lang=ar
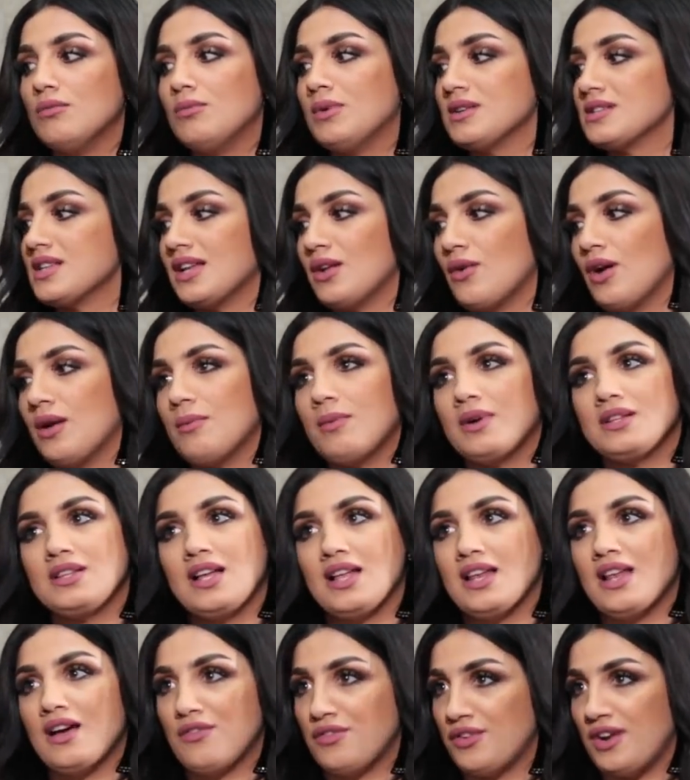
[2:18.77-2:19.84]
بس انا وعماد
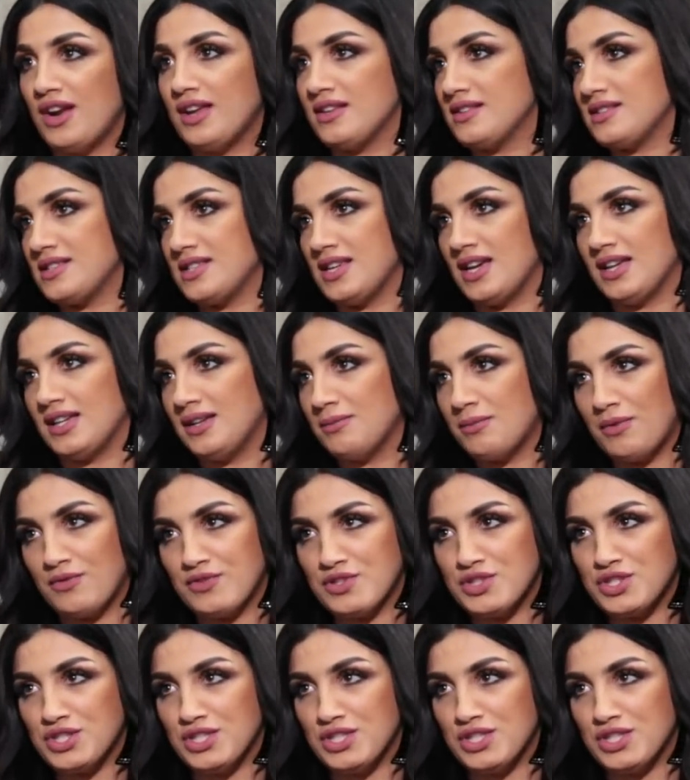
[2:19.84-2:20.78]
هلا فرانس يعني ما في